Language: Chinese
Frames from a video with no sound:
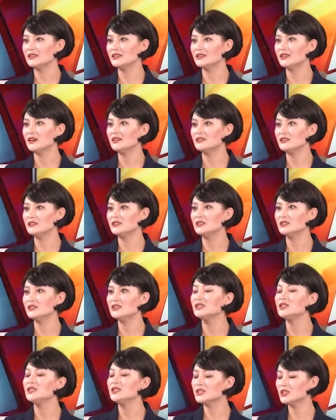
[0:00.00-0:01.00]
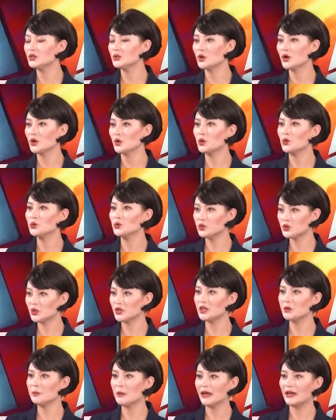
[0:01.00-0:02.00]
当您的第一个员工确
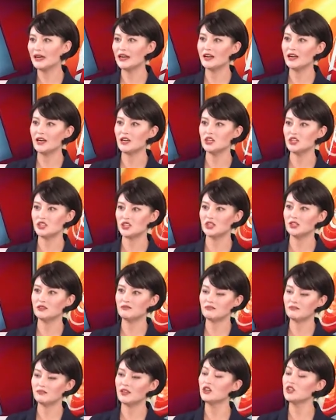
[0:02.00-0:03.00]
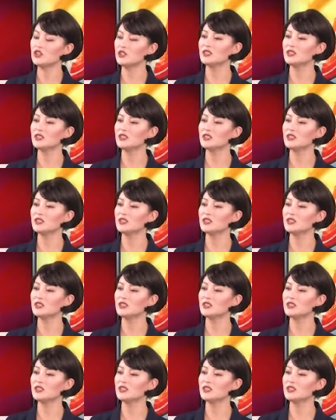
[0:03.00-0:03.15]
认被感染时，当时的